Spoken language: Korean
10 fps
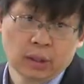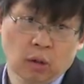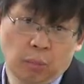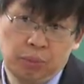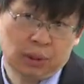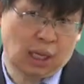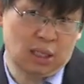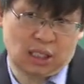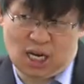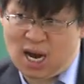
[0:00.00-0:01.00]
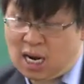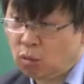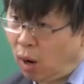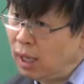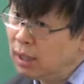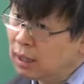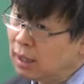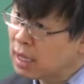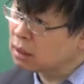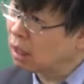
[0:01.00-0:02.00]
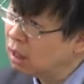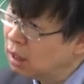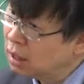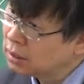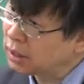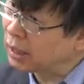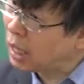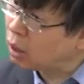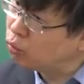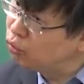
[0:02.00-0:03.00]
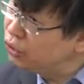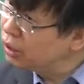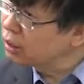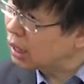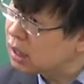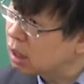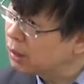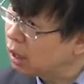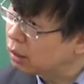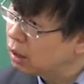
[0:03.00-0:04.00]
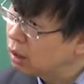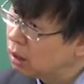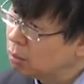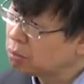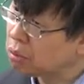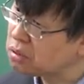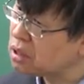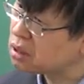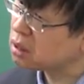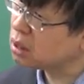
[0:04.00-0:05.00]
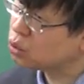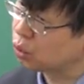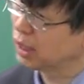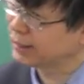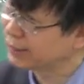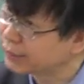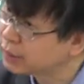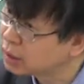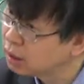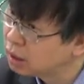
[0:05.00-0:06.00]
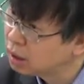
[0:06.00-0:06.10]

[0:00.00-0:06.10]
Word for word: 컴퓨터를 잘 관리를 해서 제대로 운영을 하려면 프로세스가 좋아야 돼요. 그죠?